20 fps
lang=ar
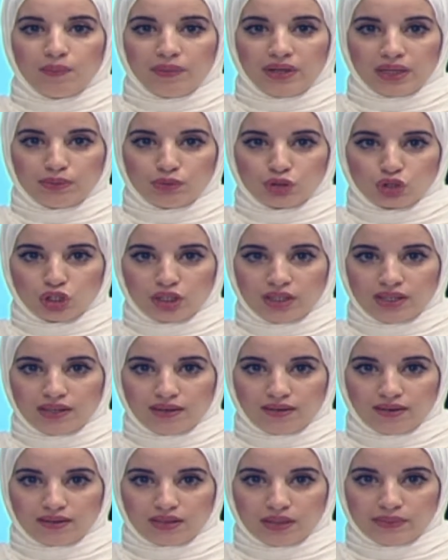من
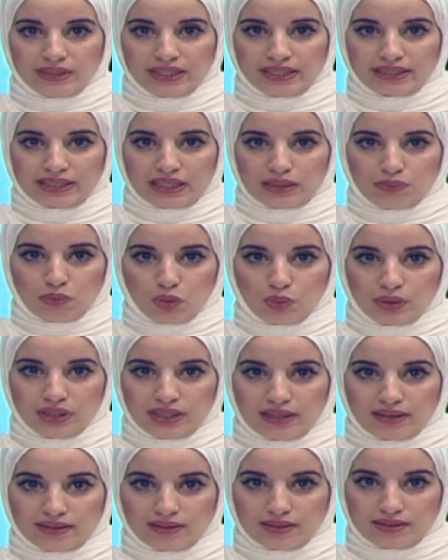المشاريع الخدمية التنموية التي